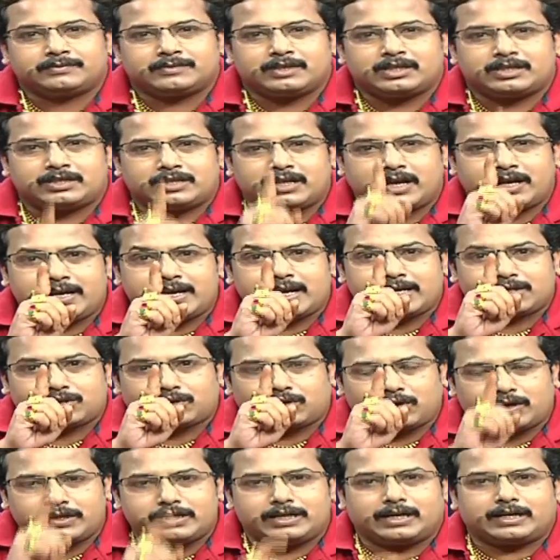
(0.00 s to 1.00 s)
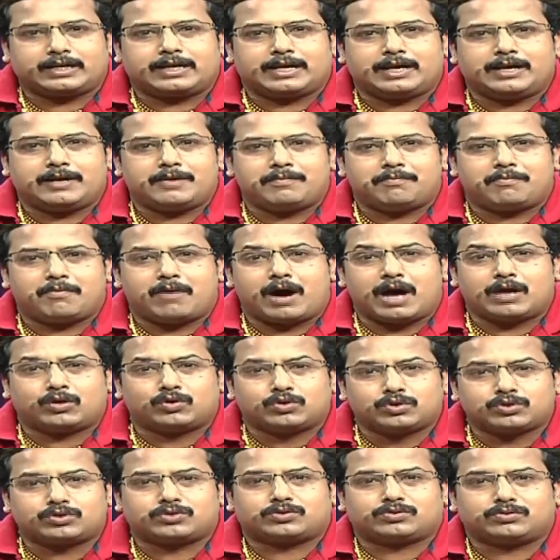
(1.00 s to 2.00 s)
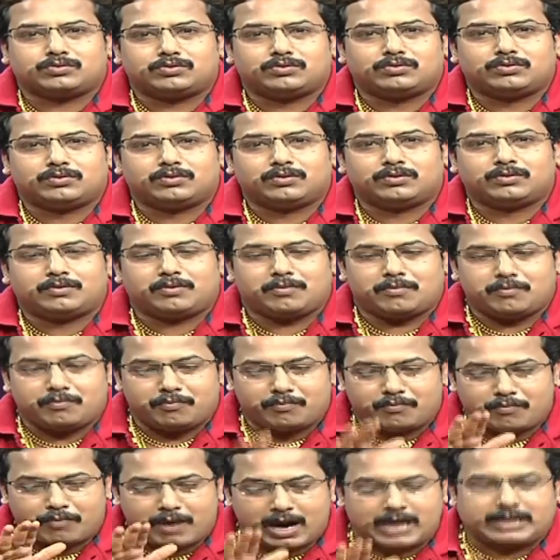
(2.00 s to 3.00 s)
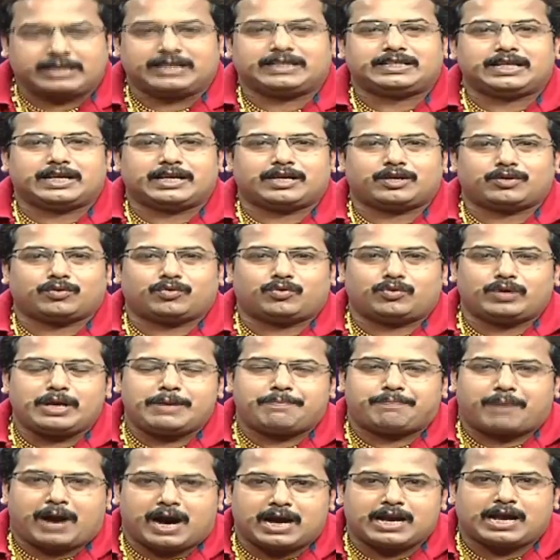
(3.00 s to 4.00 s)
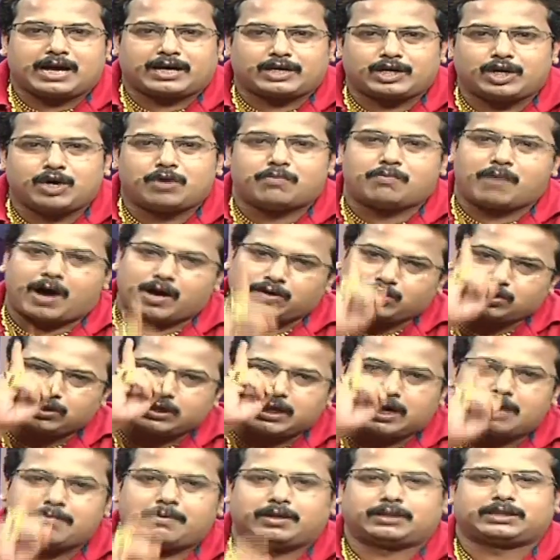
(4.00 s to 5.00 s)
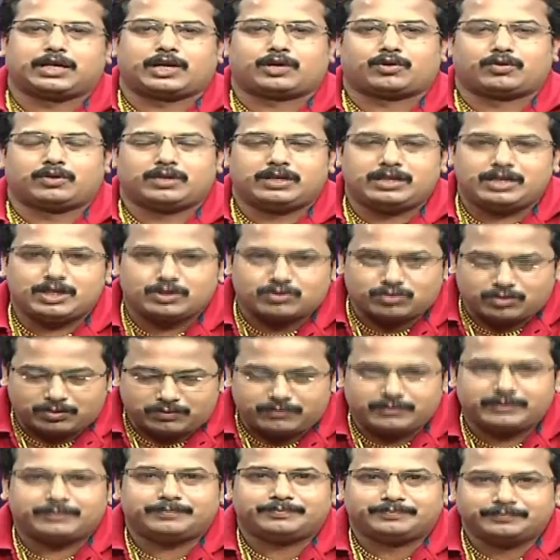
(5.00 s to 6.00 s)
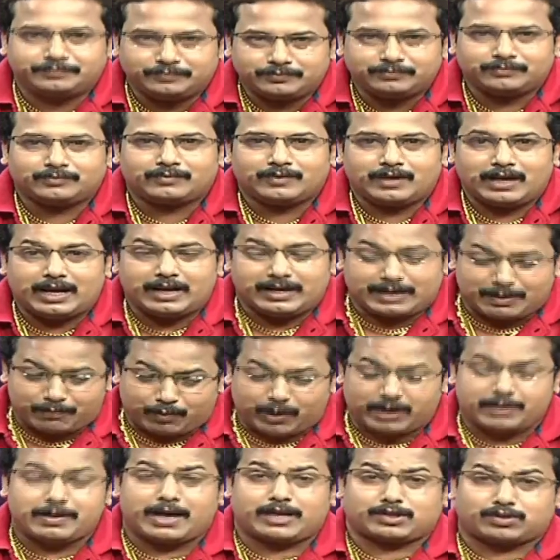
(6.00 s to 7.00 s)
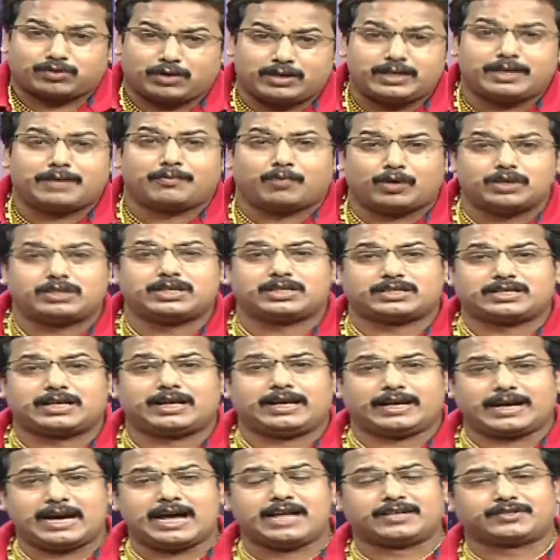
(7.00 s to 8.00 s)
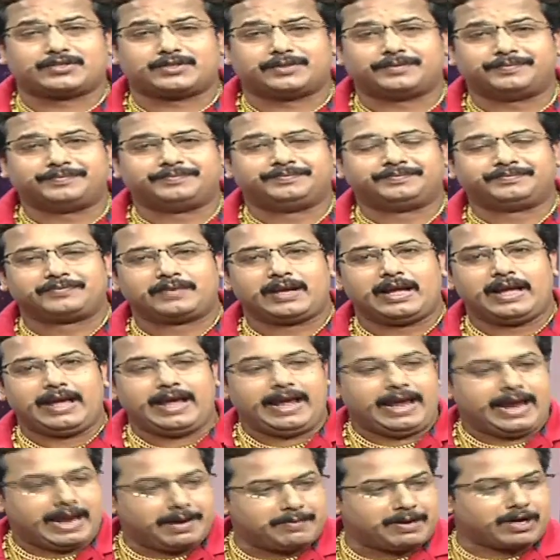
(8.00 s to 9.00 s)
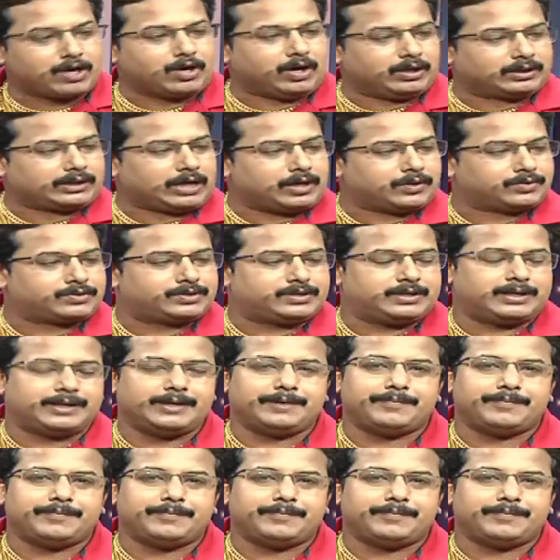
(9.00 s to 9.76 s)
সেই অ্যাস্ট্রোলজারকে মানুষ মাটিতে উনি পা রাখলেও মানুষ তাকে মাথায় করে নিয়ে চলবে এটা অ্যাস্ট্রোলজার বৈশিষ্ট্য লেখা আছে এবার কথা হচ্ছে